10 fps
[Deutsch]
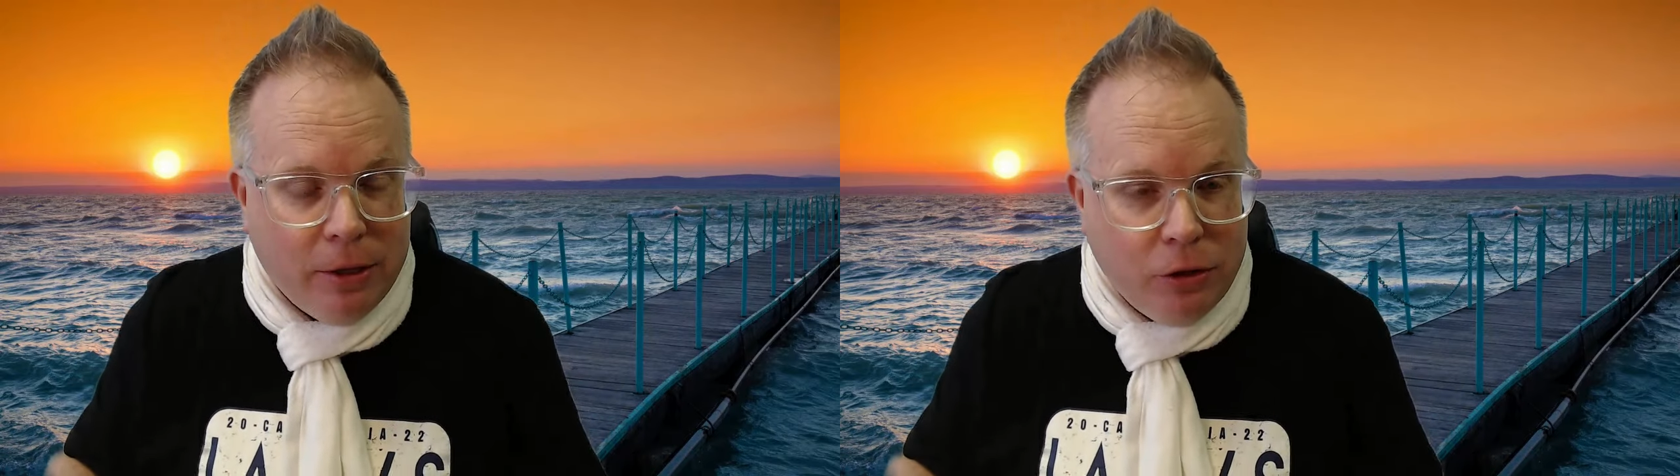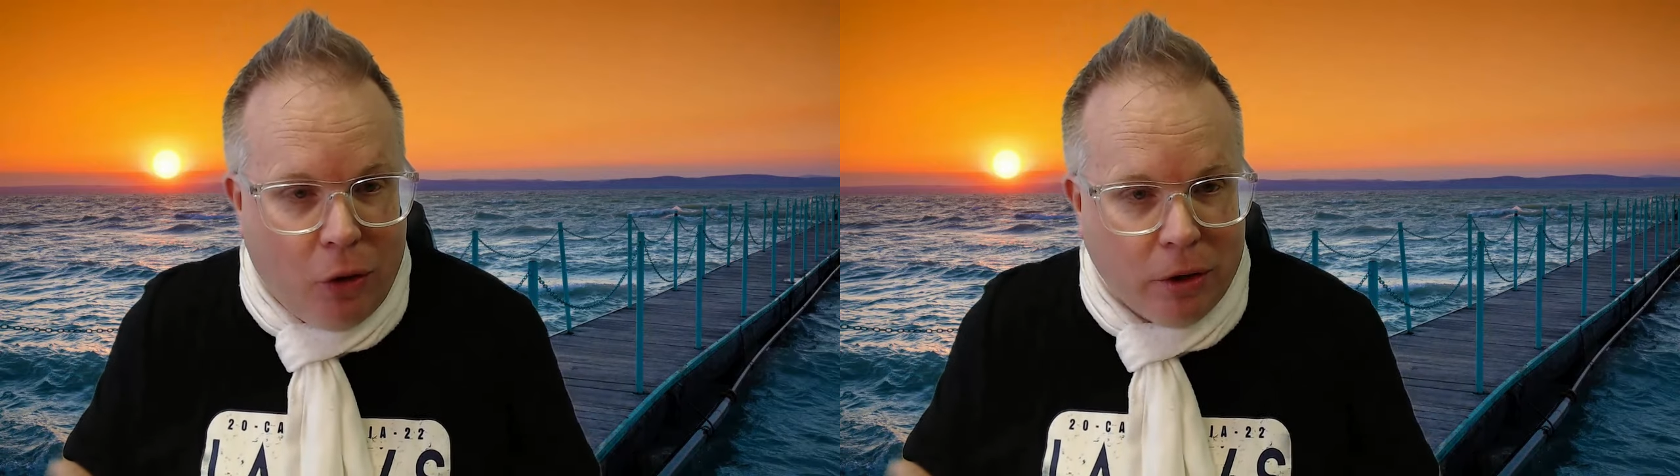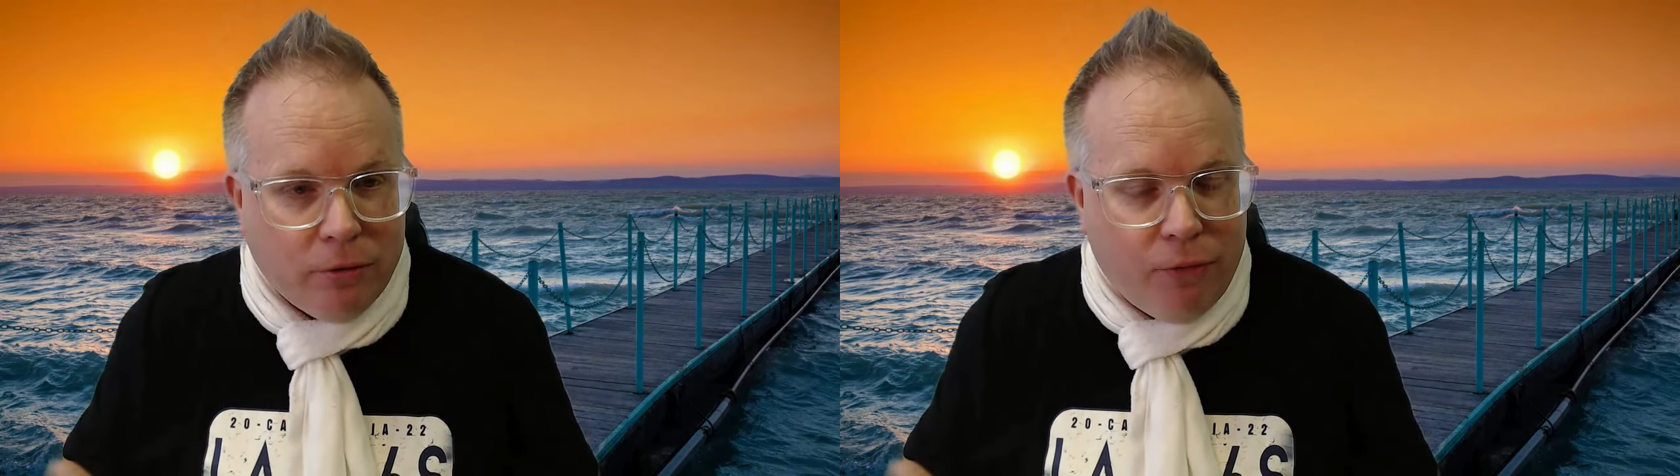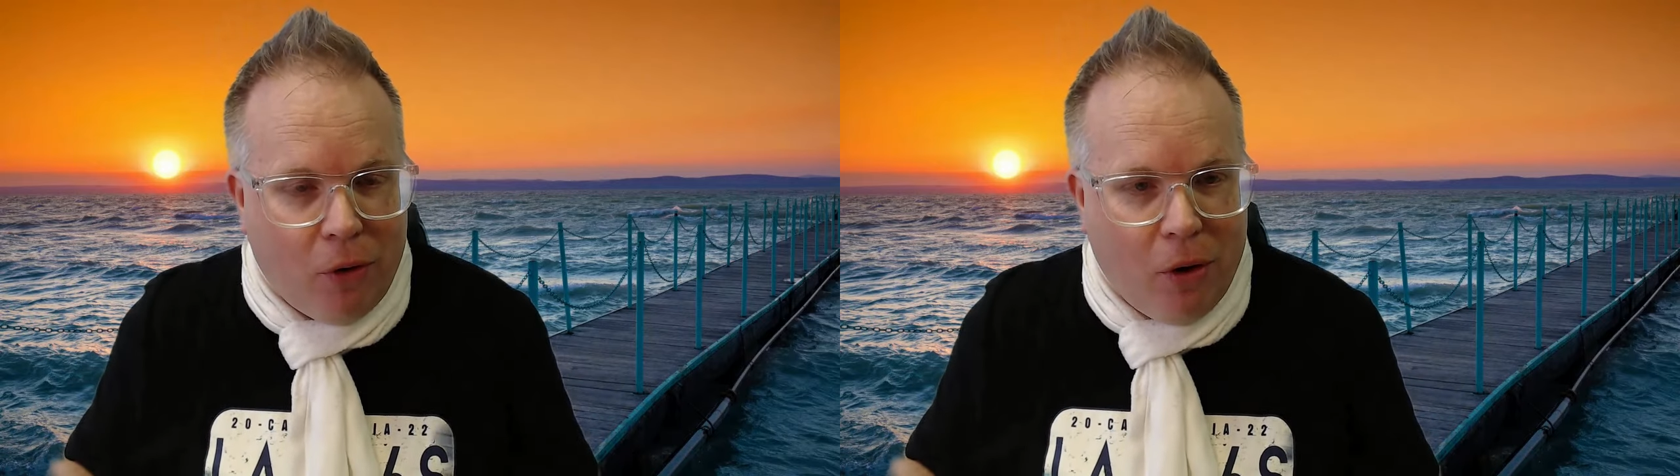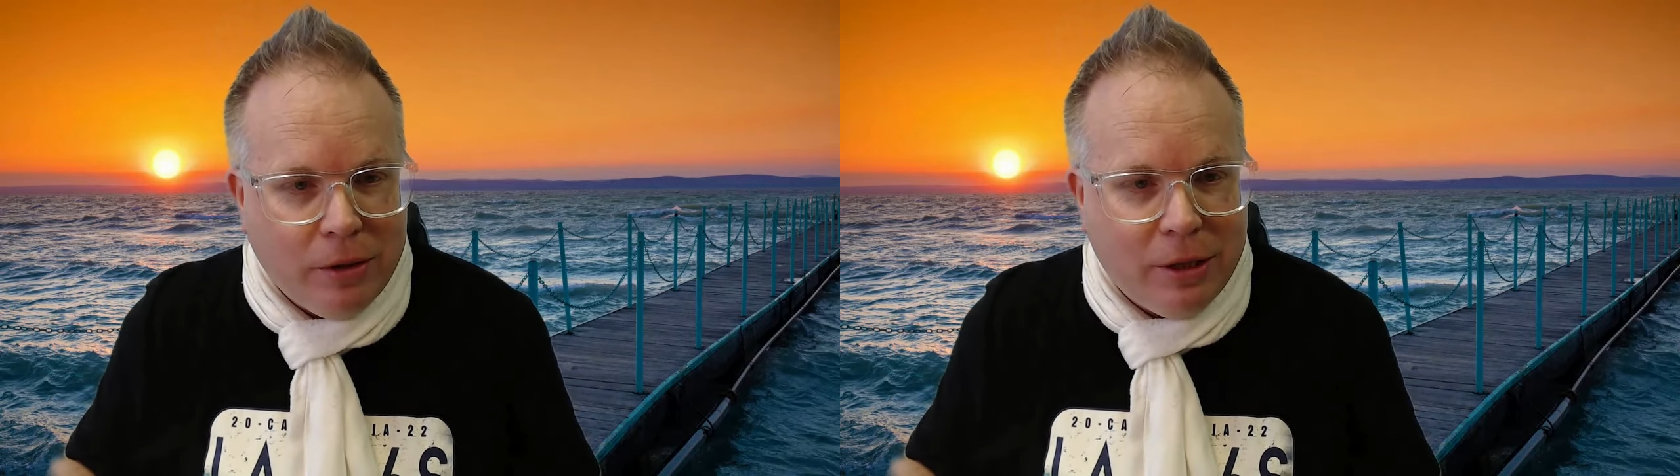dort
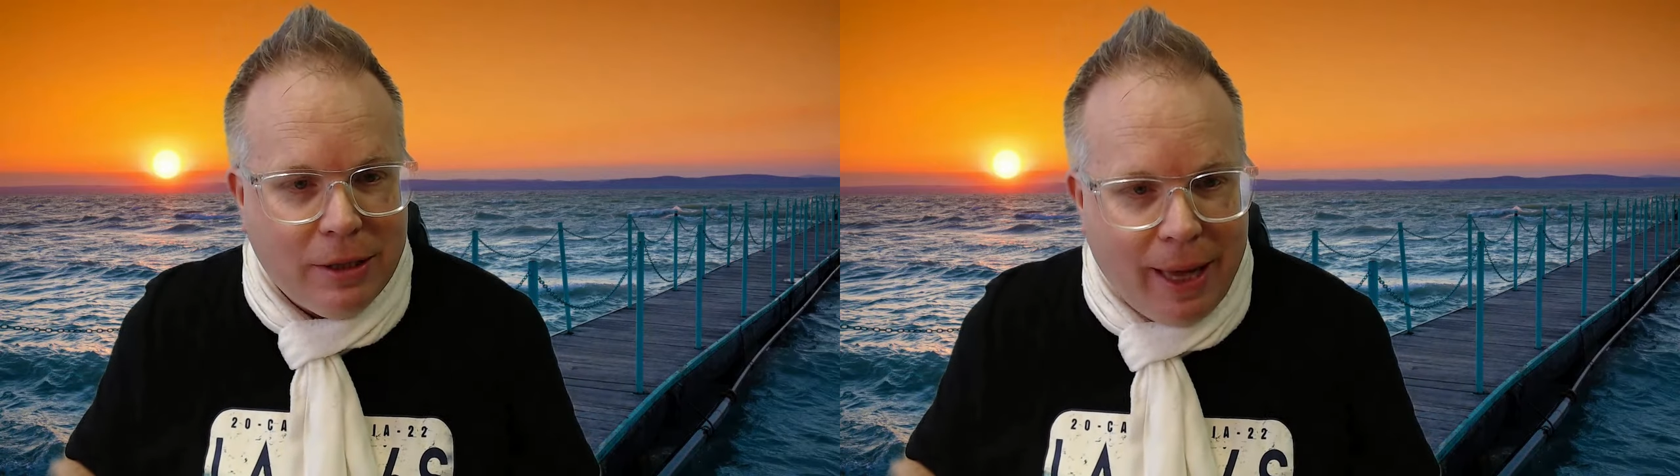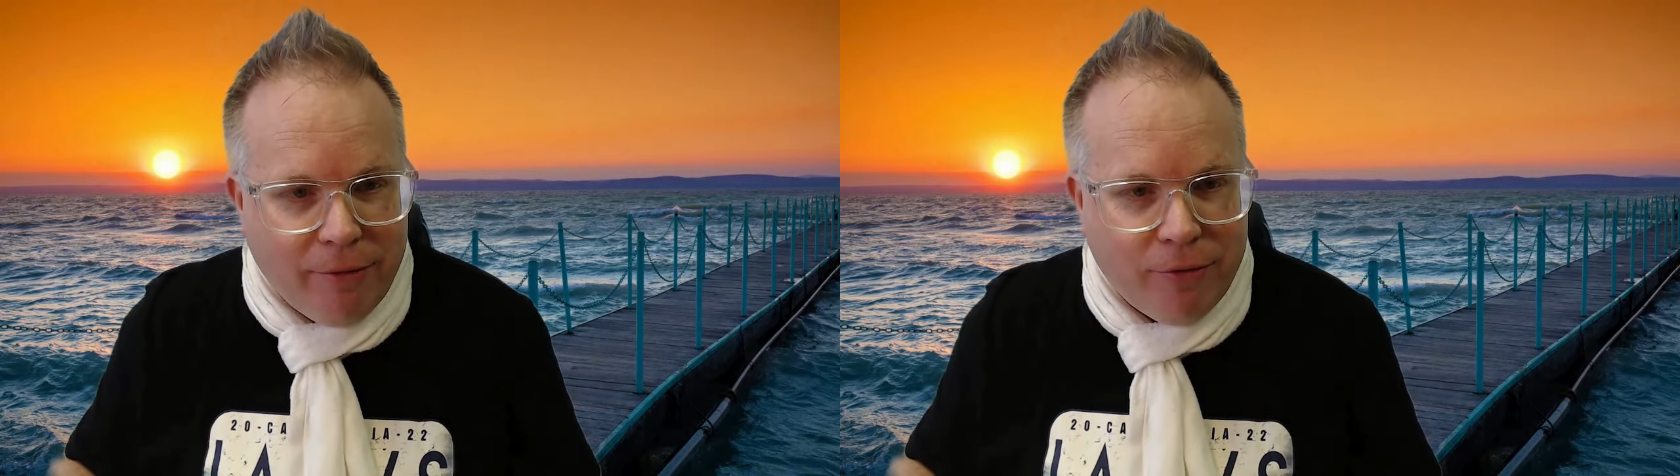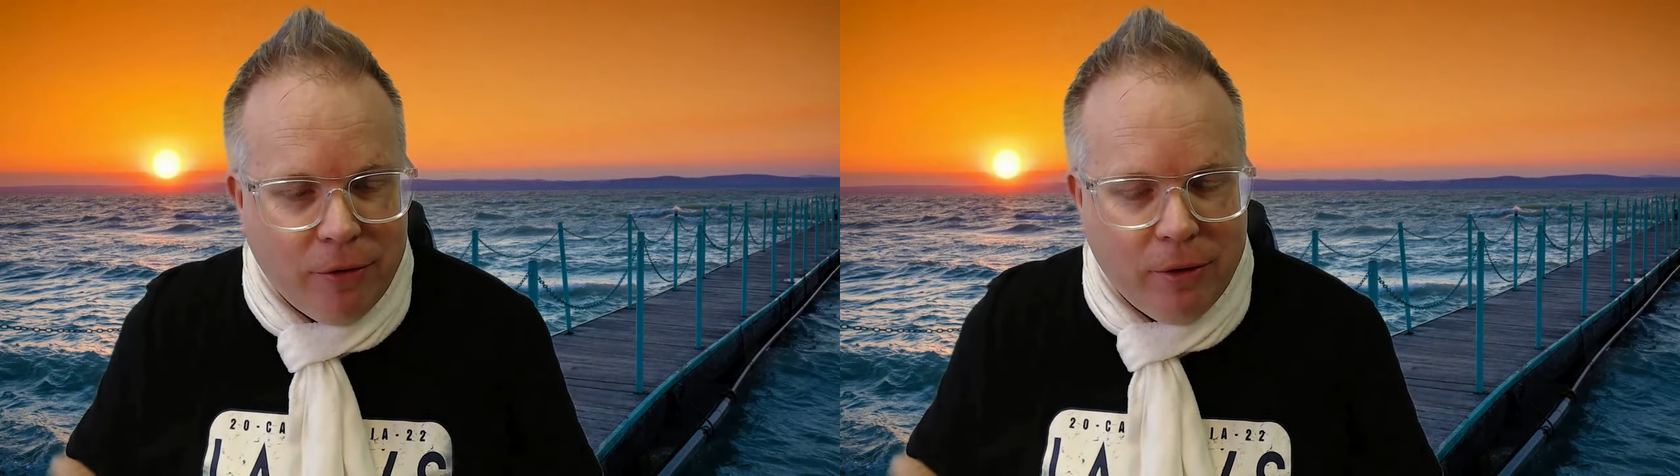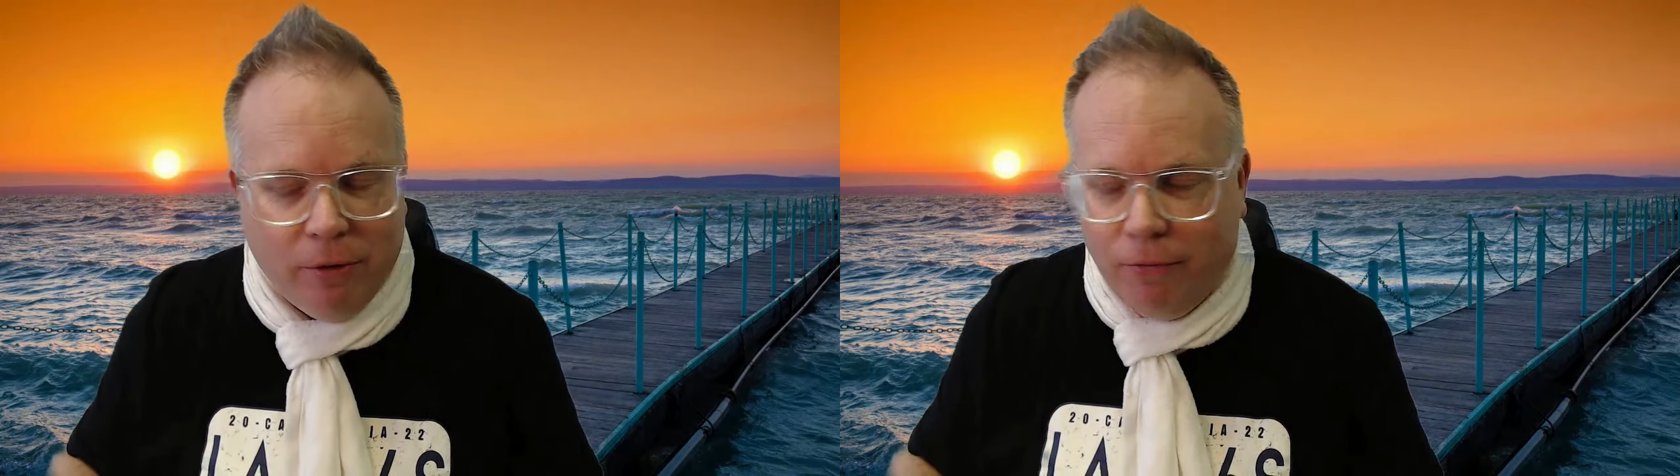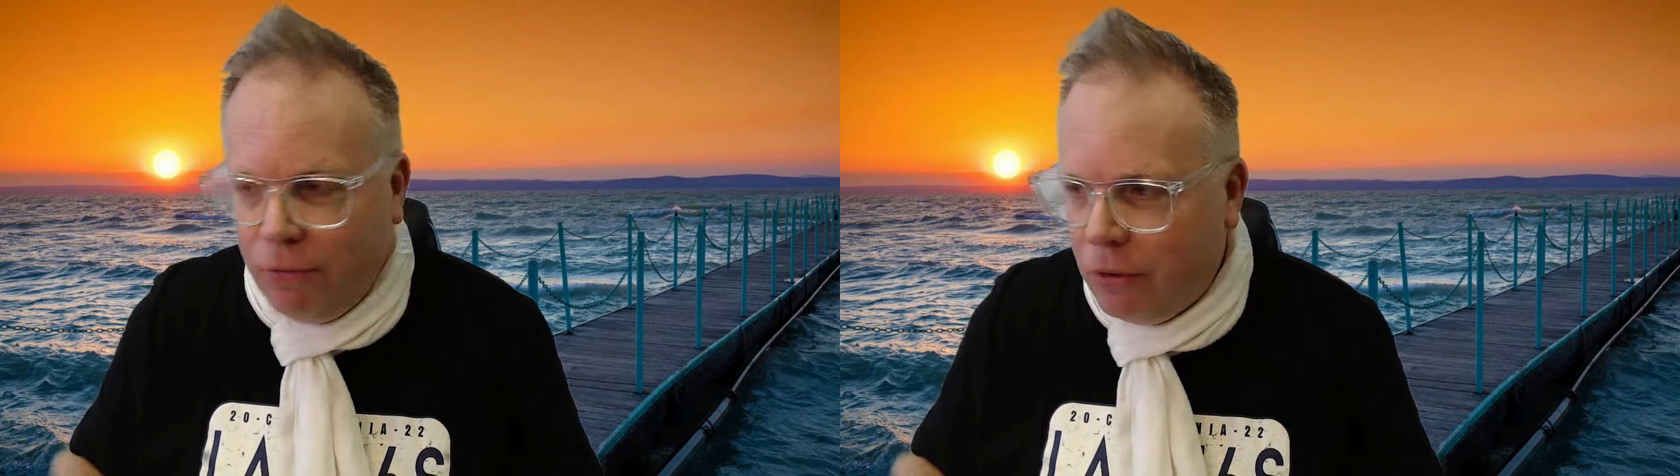vor Ort treffen
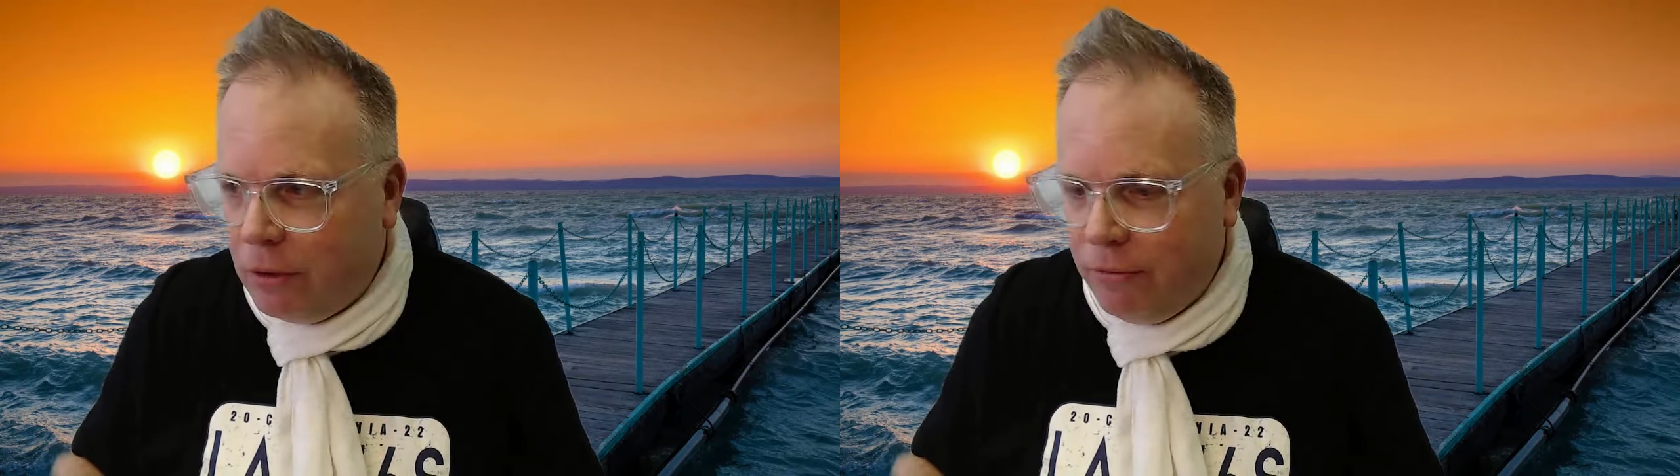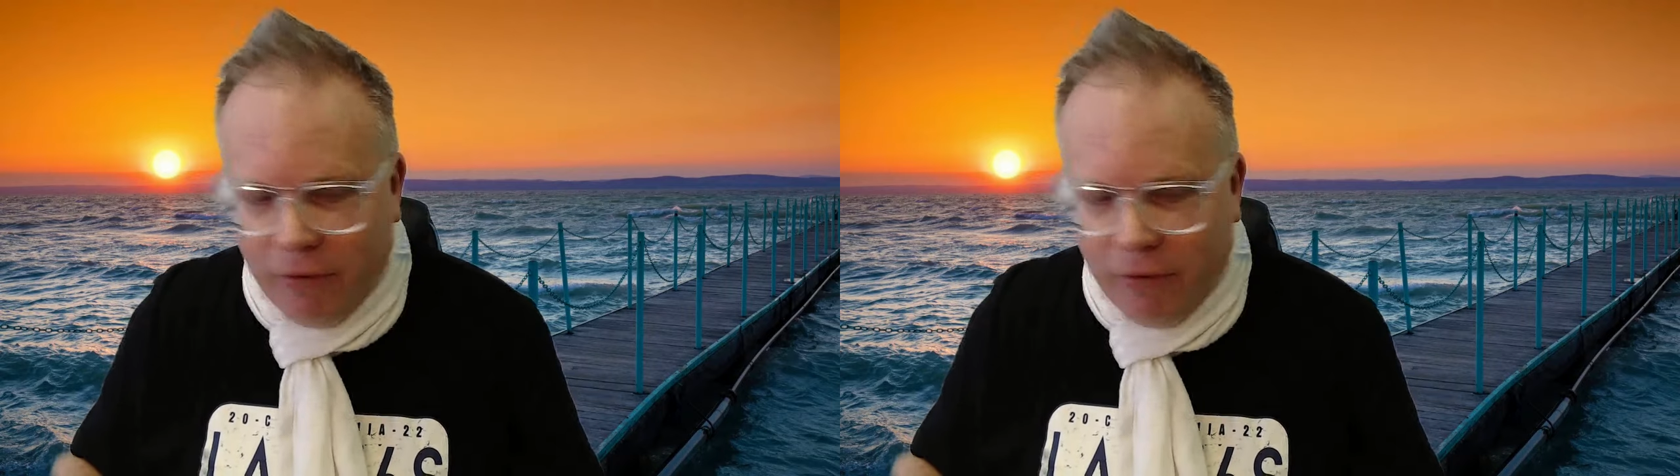würden.